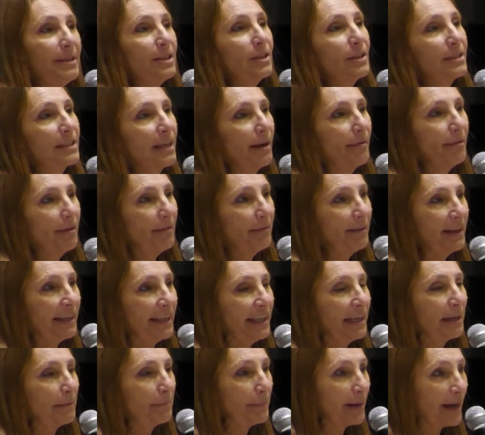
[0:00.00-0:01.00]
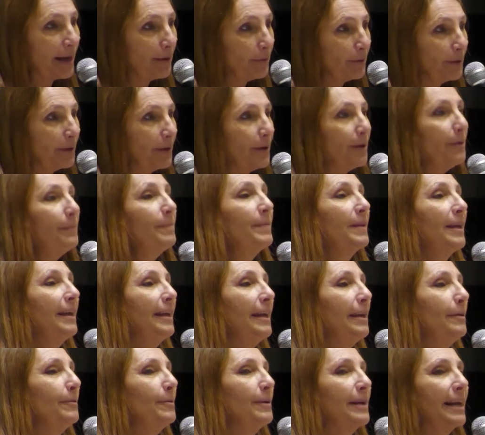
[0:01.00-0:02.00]
todavía de cuánto es
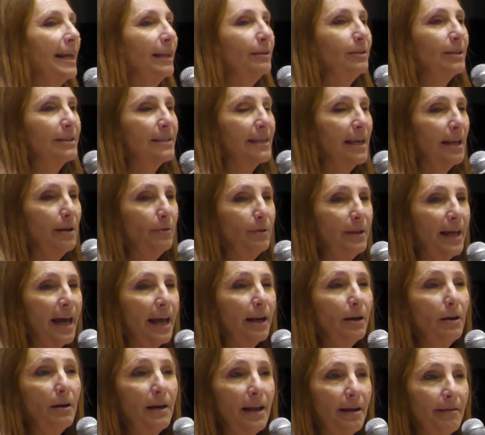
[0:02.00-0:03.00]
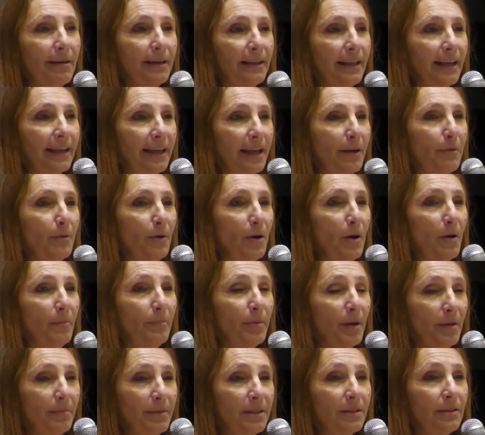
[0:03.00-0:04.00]
el crecimiento que hubo, pero
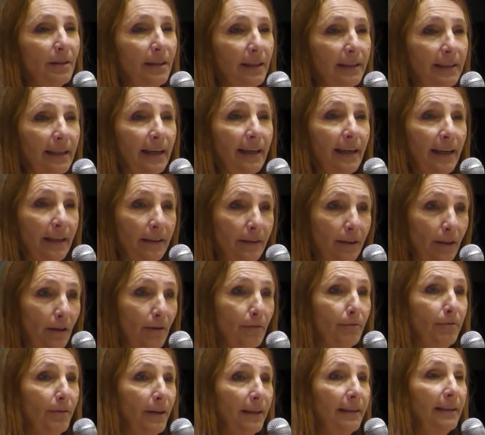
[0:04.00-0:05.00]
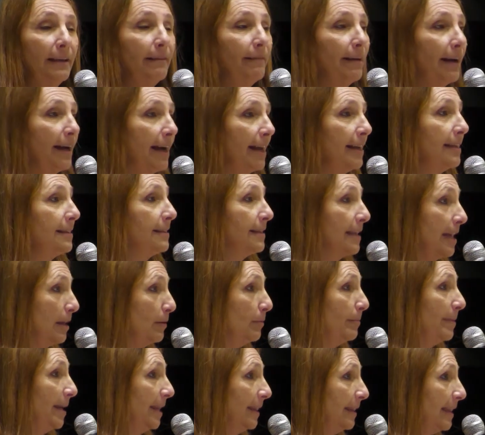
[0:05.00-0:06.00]
sí se ve que hay una demanda mucho más
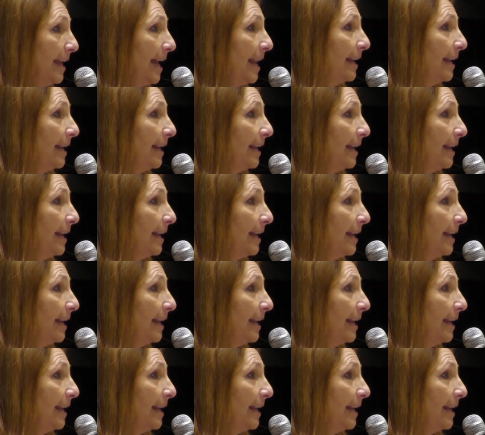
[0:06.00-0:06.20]
grande